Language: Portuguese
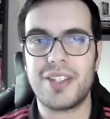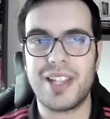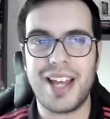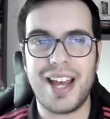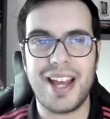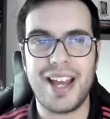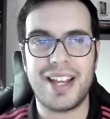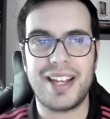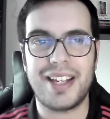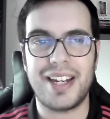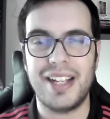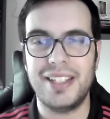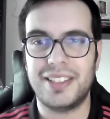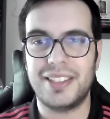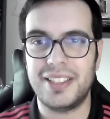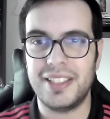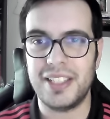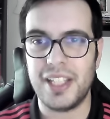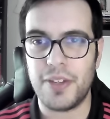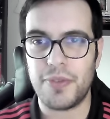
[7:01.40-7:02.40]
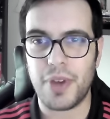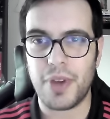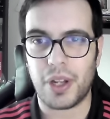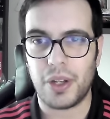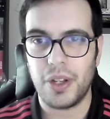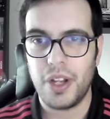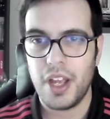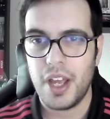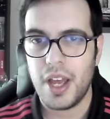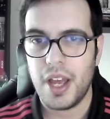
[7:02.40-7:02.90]
a grande nível,
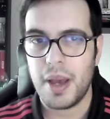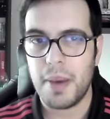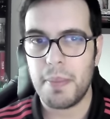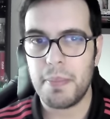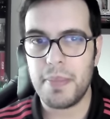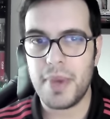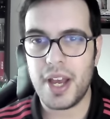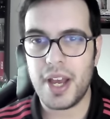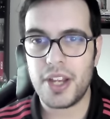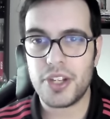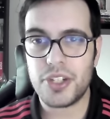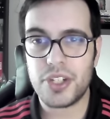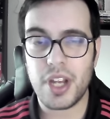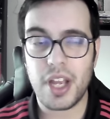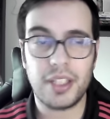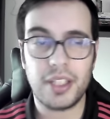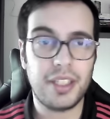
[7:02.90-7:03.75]
mas eh,